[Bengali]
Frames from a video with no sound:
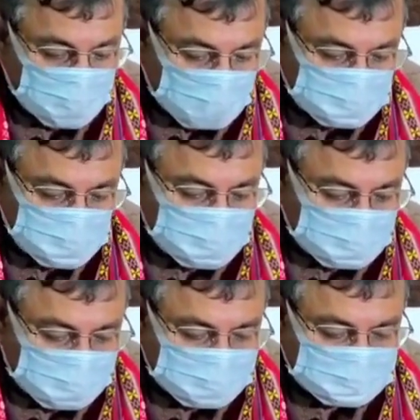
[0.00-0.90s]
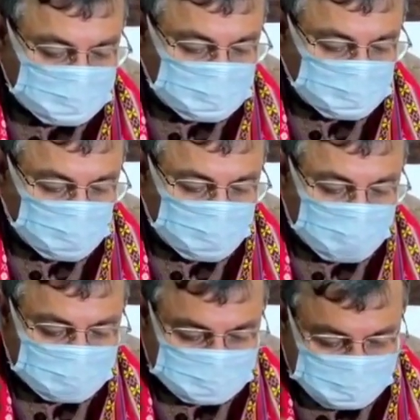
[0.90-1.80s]
ভার্চুয়াল ক্লাসেস টু বি
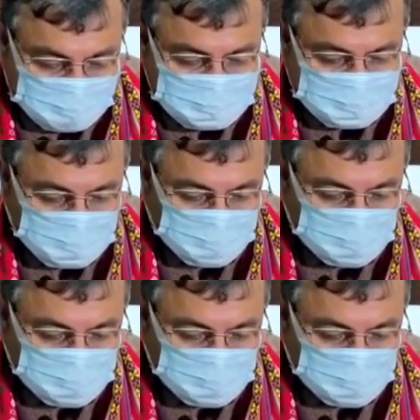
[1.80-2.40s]
এক্সটেন্ডেড